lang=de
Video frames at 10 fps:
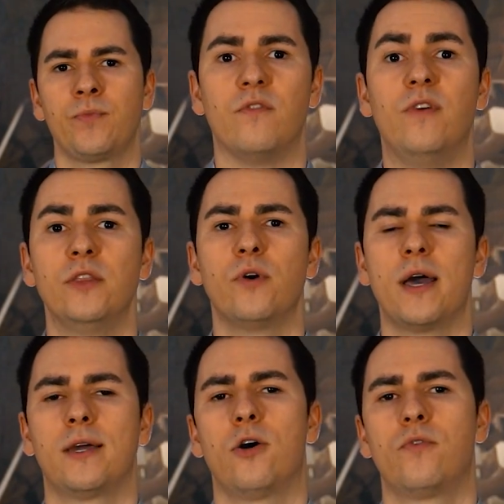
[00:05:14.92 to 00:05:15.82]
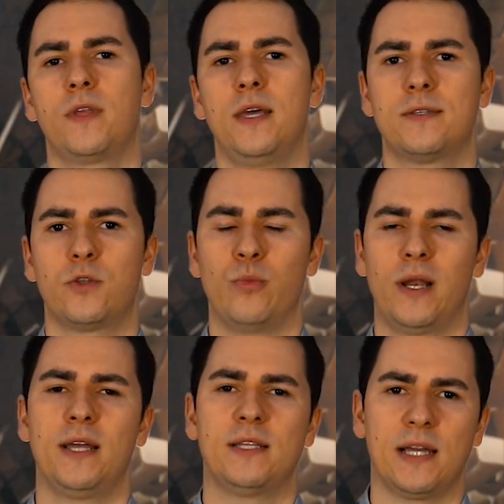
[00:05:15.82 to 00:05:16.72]
Wenn du einkaufen gehst,
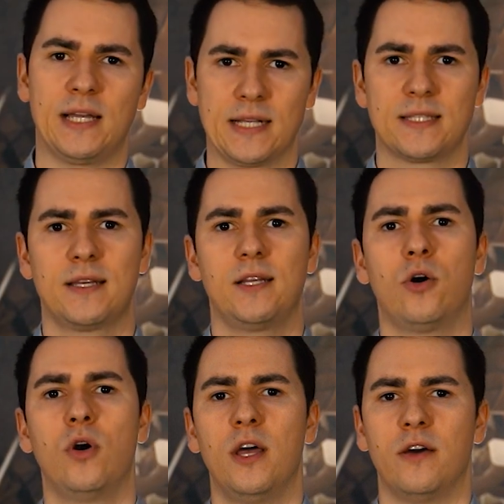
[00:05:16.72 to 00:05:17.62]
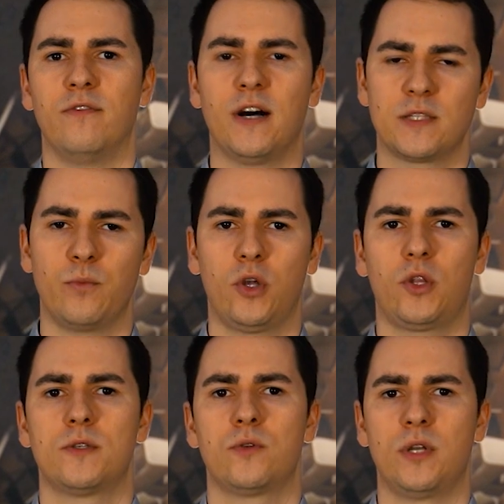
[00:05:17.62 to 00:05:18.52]
überleg dir ganz genau, was
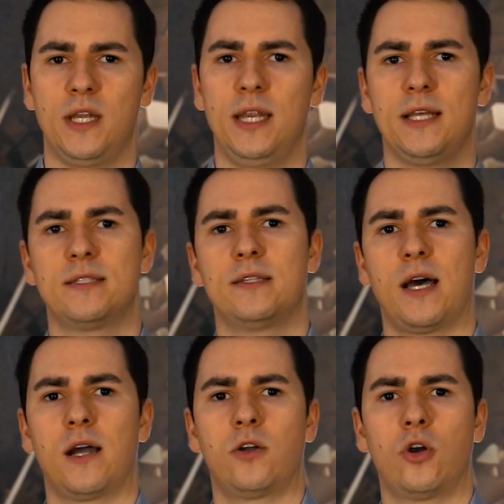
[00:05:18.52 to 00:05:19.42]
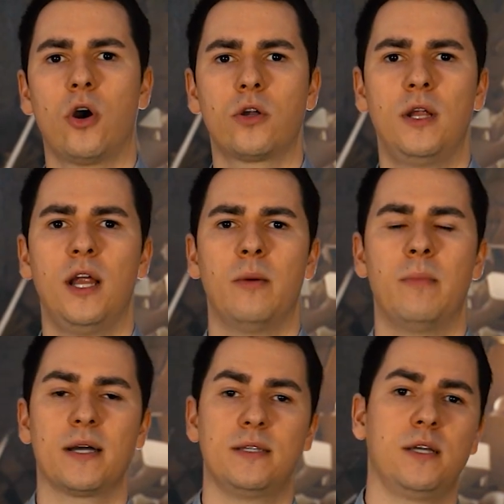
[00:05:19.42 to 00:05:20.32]
möchtest du in den nächsten Tagen kochen,
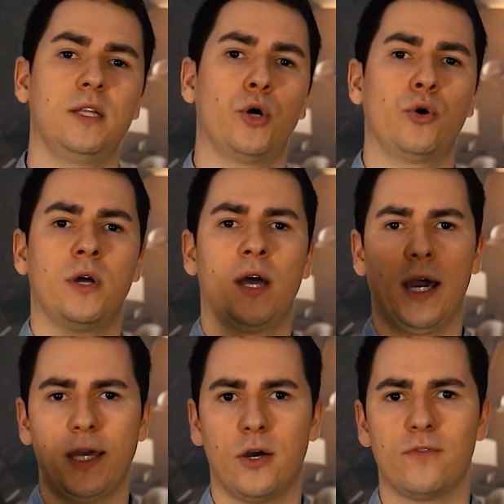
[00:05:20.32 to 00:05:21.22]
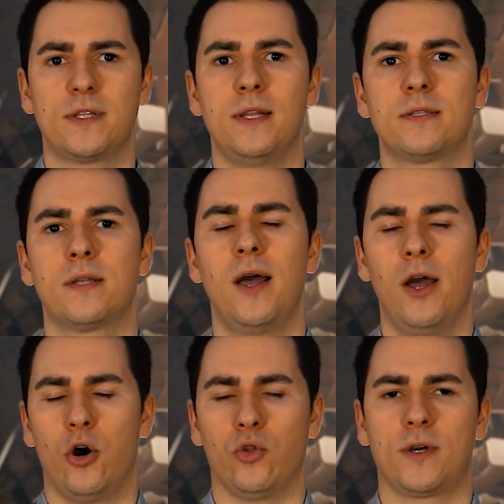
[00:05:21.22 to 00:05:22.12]
mach dir genau Einkaufsliste
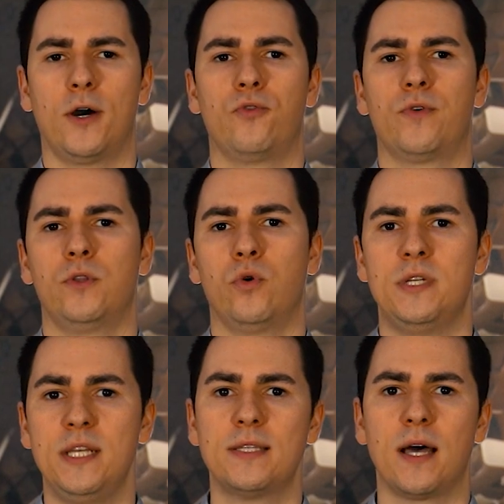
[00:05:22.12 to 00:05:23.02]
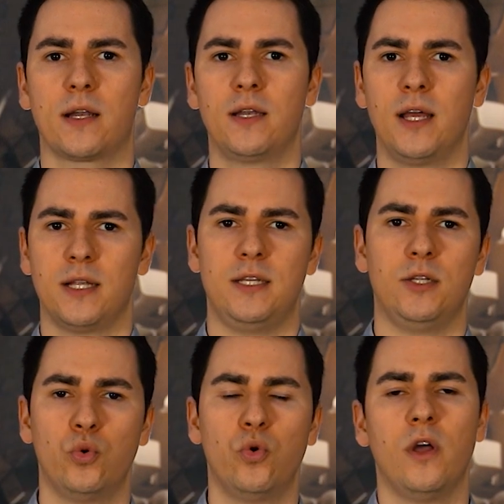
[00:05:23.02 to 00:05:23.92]
und kaufe nur die Sachen, die
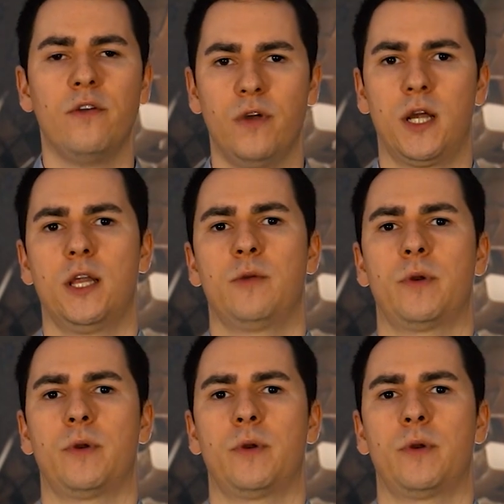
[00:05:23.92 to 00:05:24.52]
du wirklich